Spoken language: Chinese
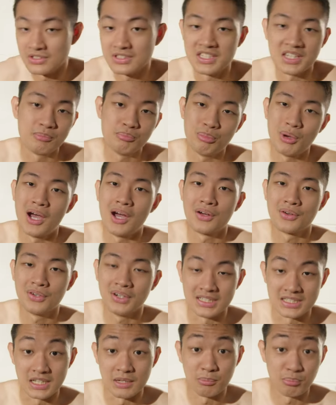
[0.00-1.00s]
薪八块
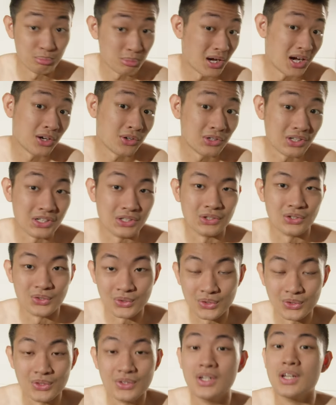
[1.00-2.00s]
钱，八块
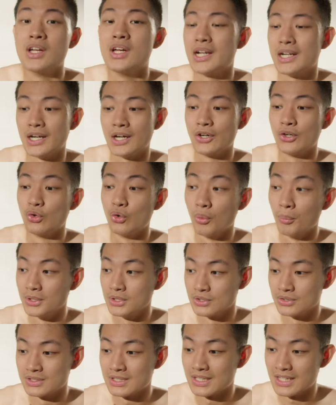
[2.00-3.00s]
多，然后我们
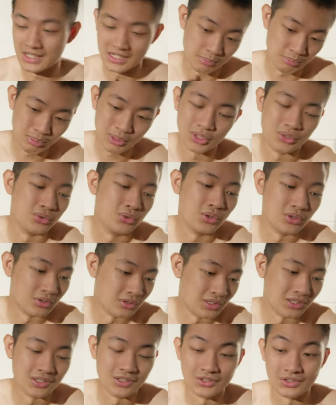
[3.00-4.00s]
就在那里抱怨，
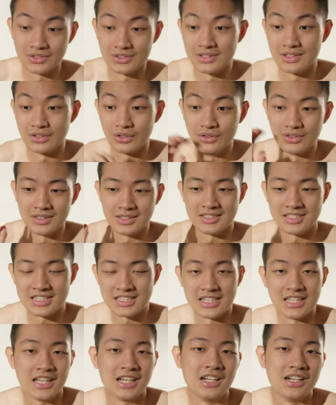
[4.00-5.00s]
然后就是有点像
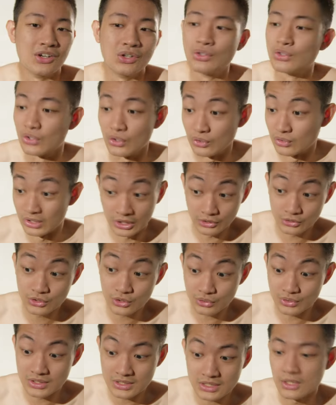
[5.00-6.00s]
血汗老公，然后
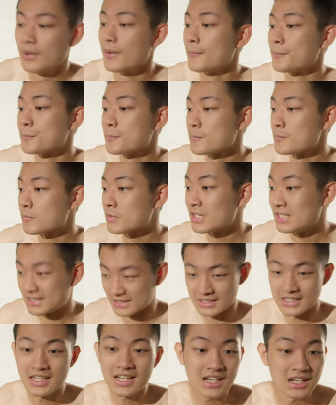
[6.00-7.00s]
重点是。
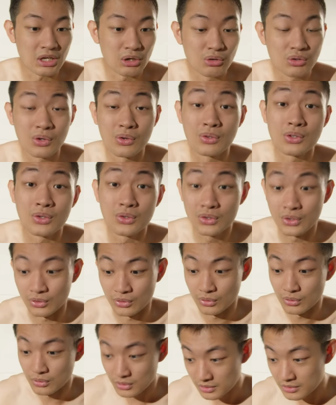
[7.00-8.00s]
鞋和劳工都有
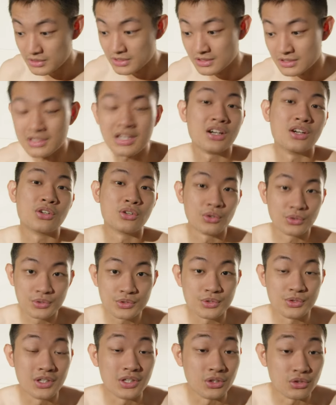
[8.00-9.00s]
适当的工
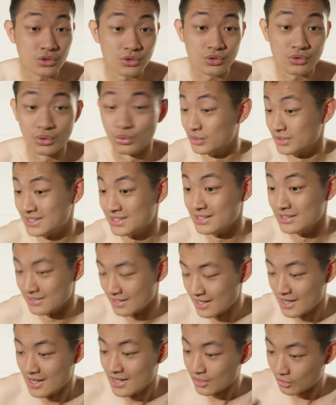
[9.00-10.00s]
具可以去做事，
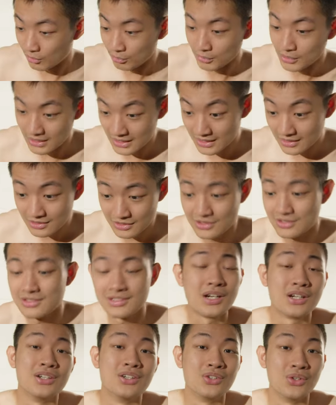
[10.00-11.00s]
我们连适
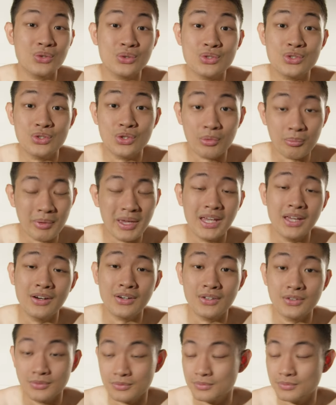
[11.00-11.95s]
当的工具都没有，